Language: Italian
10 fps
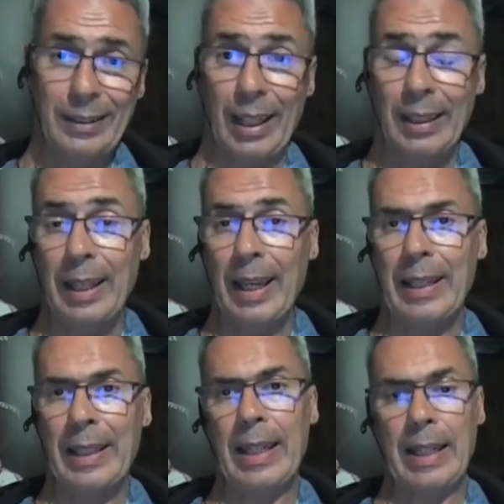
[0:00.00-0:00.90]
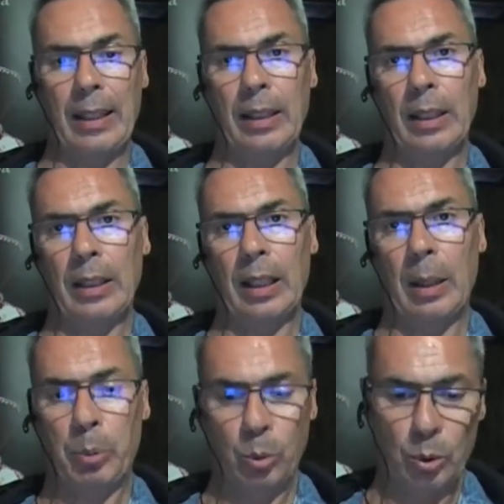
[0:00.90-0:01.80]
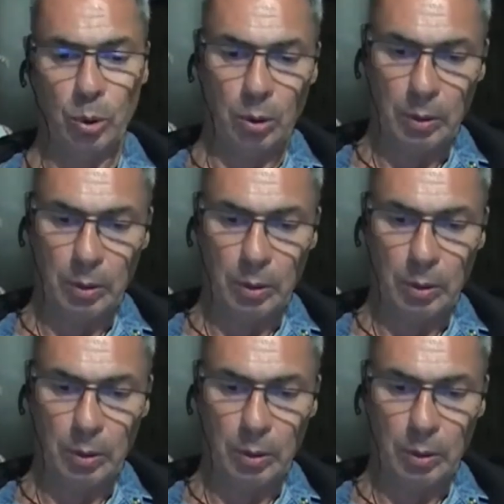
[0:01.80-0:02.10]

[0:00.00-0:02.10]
Tant'è che eh, appunto